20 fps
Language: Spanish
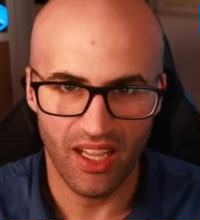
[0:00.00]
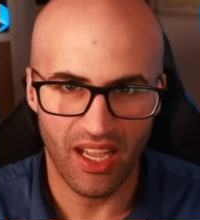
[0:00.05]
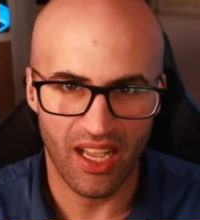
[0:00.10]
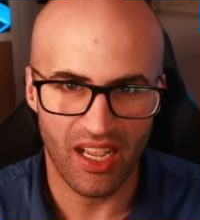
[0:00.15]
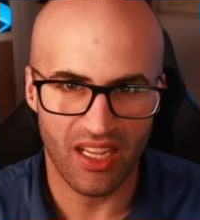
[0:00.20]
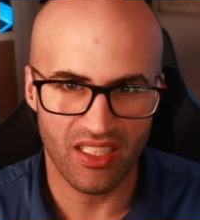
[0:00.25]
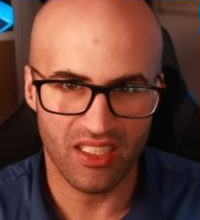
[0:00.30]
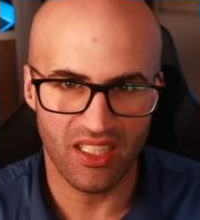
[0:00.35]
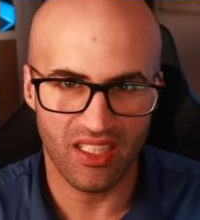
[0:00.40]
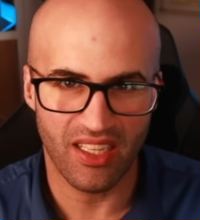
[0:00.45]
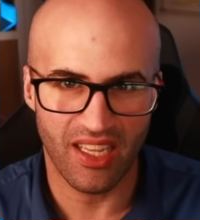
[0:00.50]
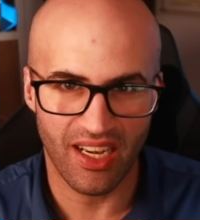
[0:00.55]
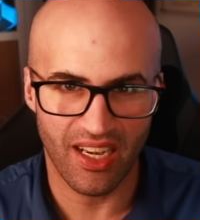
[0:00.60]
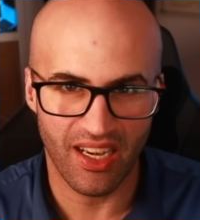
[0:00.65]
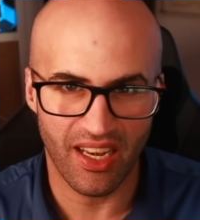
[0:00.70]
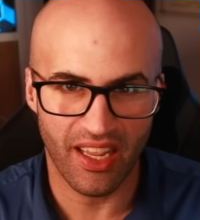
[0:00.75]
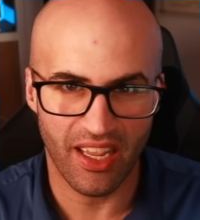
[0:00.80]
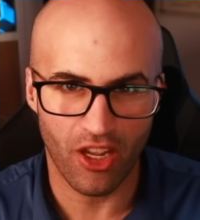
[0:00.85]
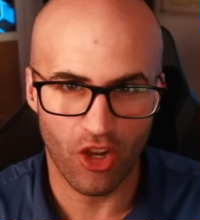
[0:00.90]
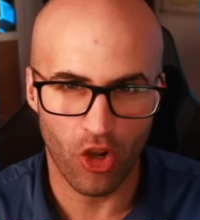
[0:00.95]
a
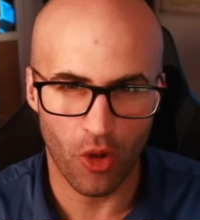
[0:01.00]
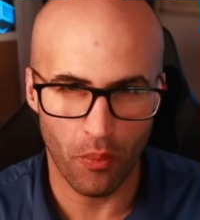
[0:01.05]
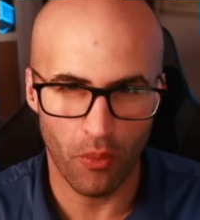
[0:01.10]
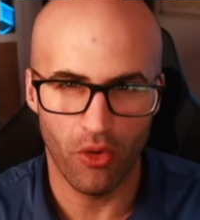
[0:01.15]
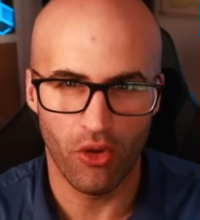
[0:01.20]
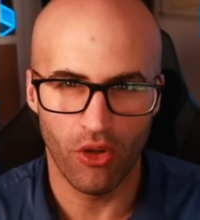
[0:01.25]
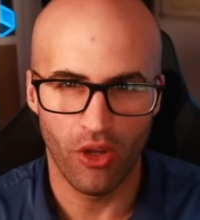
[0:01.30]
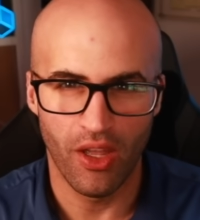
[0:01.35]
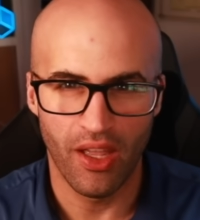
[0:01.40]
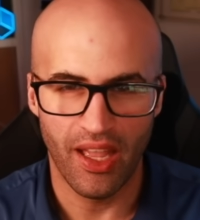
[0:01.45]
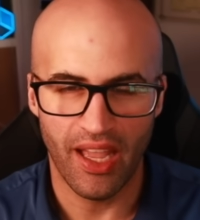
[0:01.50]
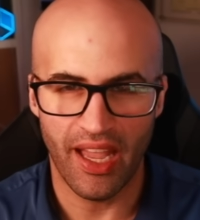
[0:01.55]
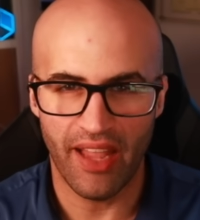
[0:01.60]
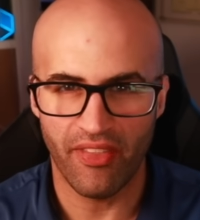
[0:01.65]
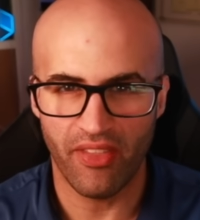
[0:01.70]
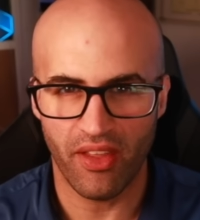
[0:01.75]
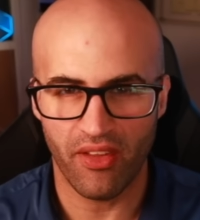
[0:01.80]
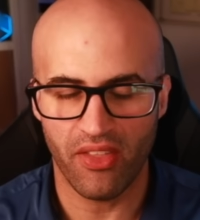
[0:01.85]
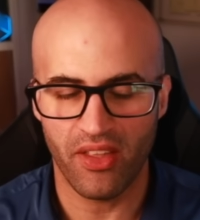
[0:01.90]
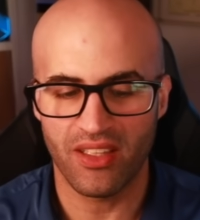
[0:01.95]
enseñarle cómo
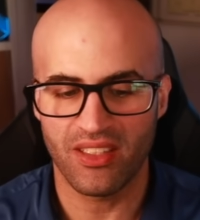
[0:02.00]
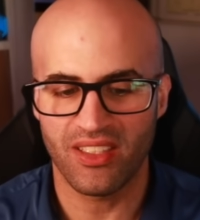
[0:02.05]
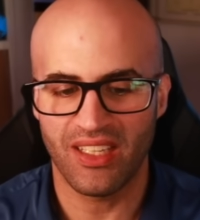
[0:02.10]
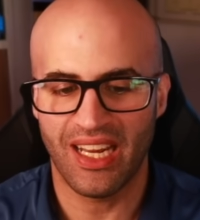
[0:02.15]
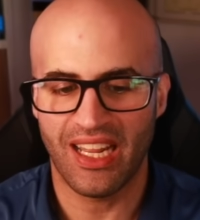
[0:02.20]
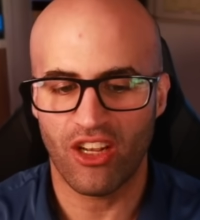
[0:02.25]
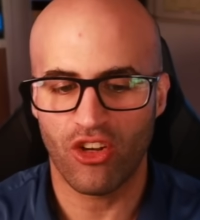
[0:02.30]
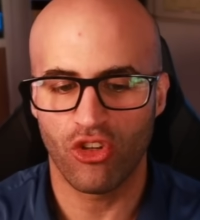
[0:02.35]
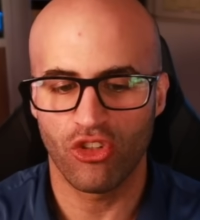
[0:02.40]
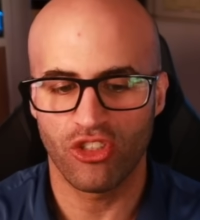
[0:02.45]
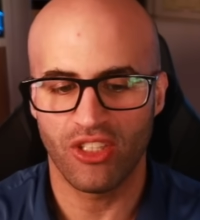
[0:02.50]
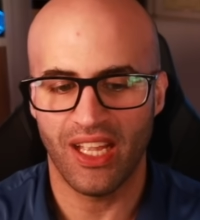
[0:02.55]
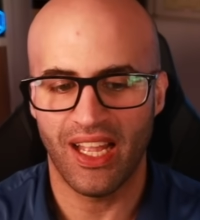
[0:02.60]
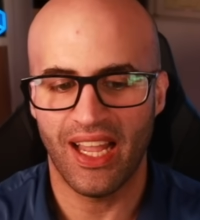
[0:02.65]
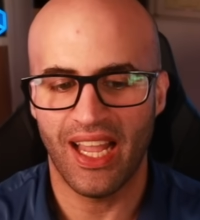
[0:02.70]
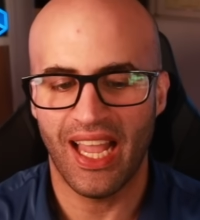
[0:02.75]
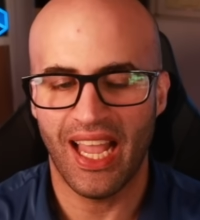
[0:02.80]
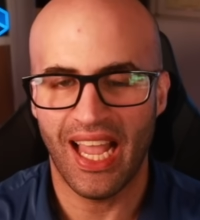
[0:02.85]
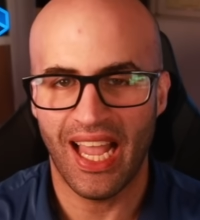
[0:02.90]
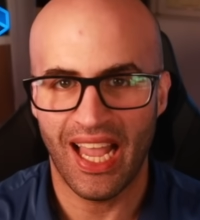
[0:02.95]
han de hacerse las
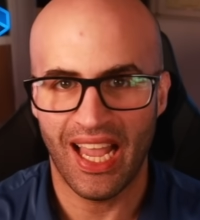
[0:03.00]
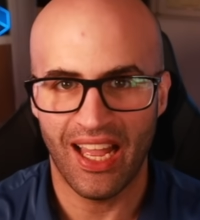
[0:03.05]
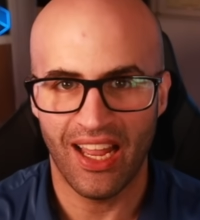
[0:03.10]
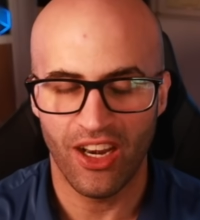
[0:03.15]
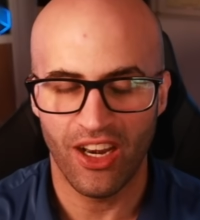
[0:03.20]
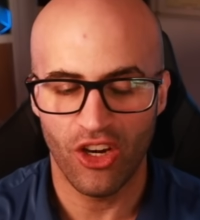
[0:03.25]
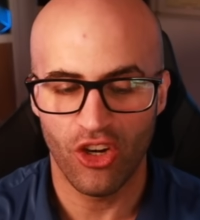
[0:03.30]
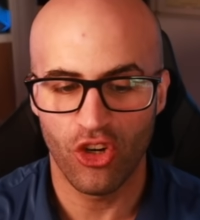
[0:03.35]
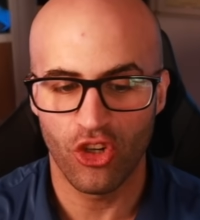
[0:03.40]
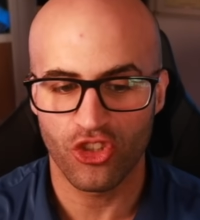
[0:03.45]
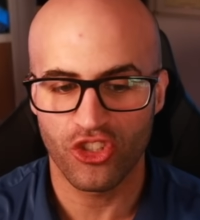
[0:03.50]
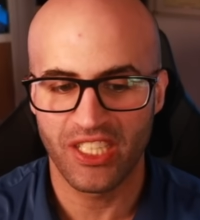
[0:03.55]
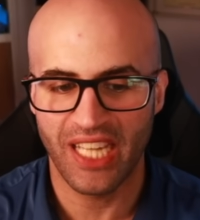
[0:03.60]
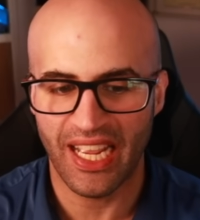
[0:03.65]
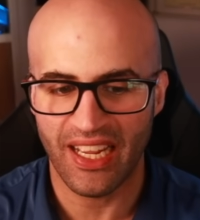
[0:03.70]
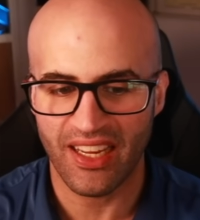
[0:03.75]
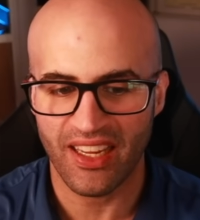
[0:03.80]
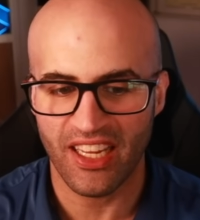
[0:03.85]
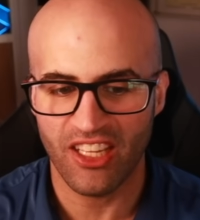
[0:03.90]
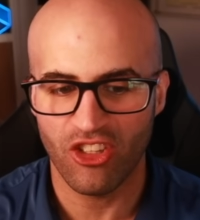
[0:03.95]
cosas a los
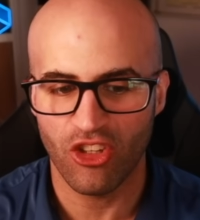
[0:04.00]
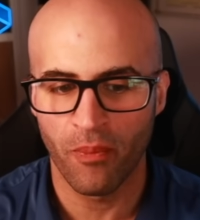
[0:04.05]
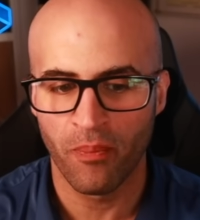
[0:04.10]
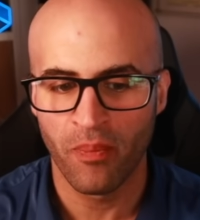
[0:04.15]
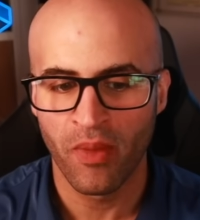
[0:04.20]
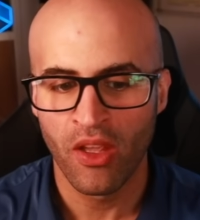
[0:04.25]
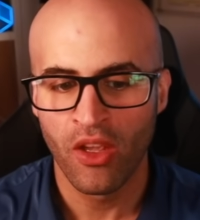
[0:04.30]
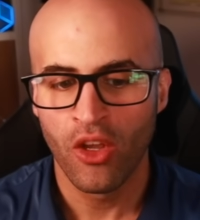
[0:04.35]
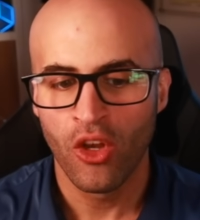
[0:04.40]
yanquis. ¿no?